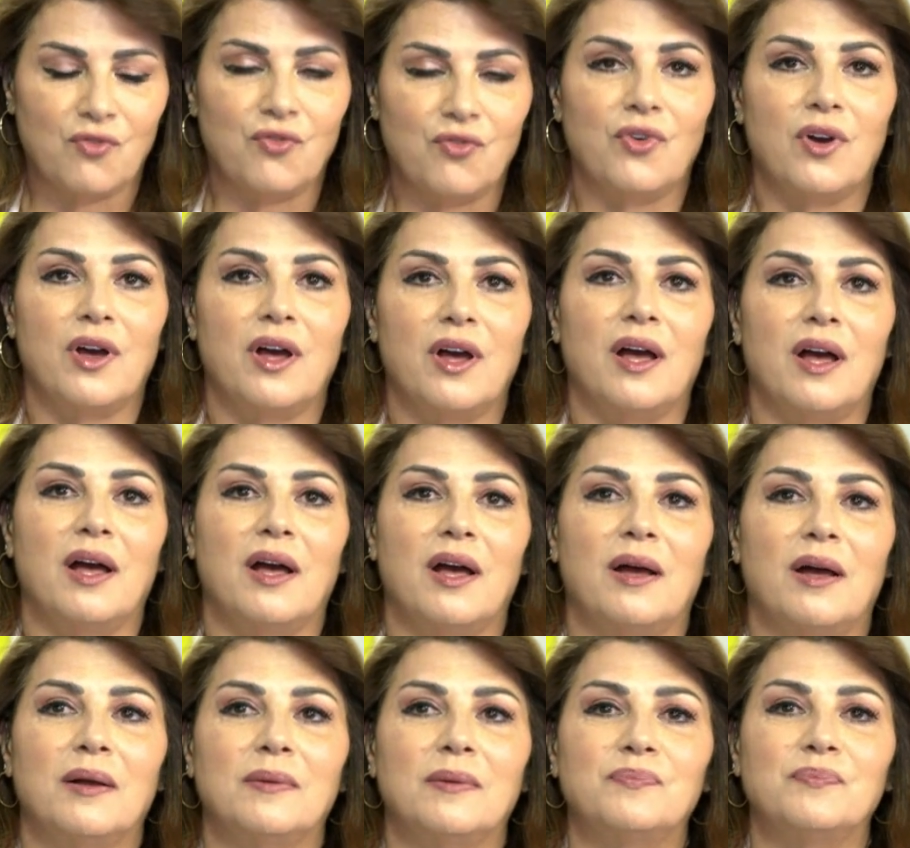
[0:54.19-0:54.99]

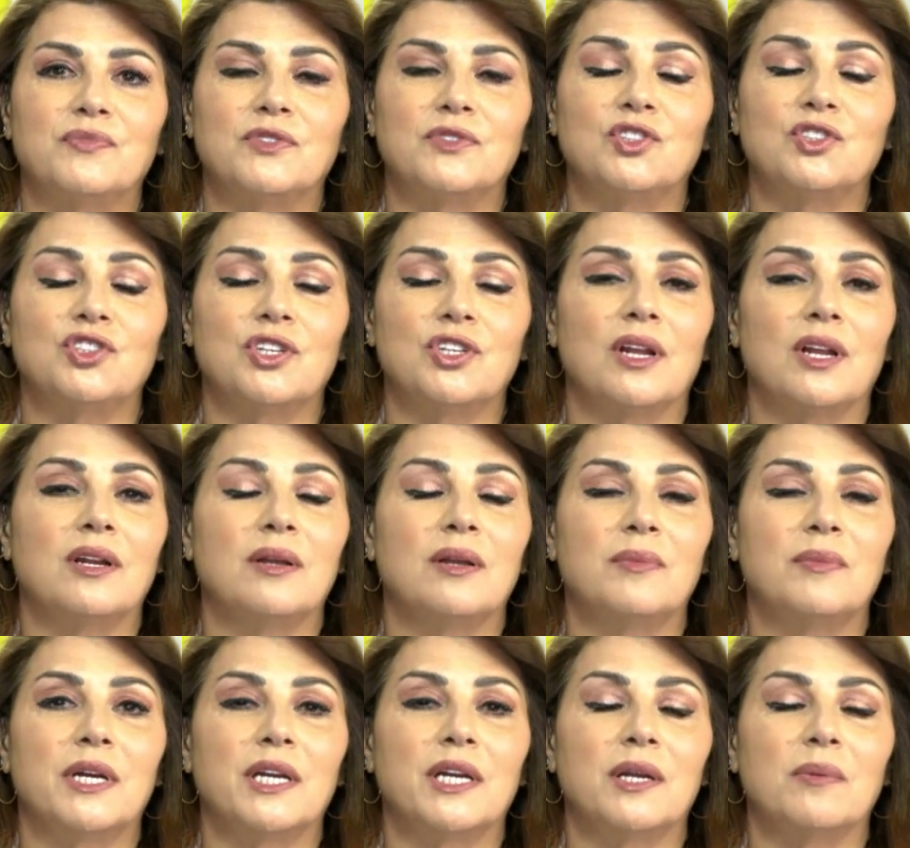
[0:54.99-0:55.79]
فان شاء الله
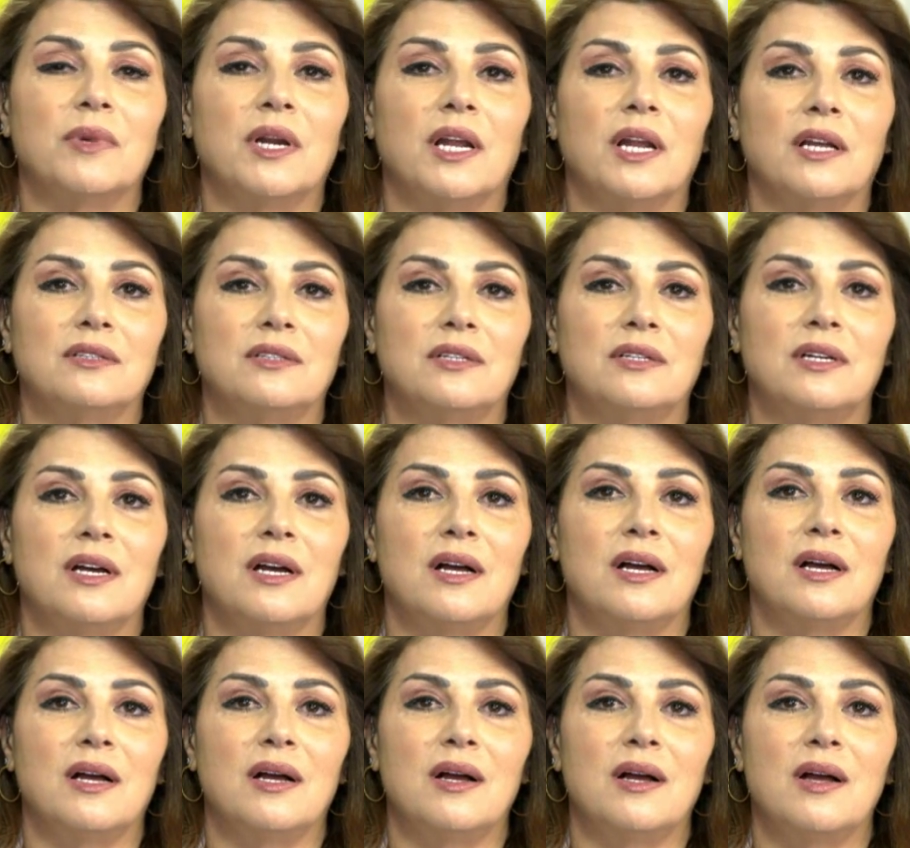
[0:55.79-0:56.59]
مريم
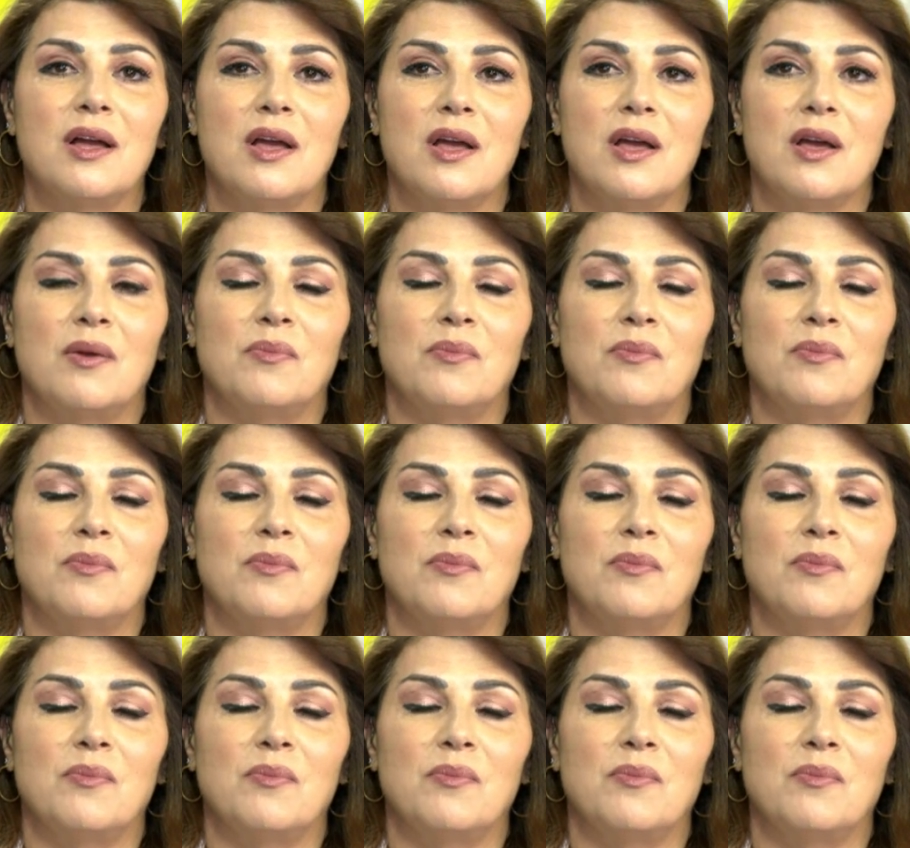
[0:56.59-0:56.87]
العذراء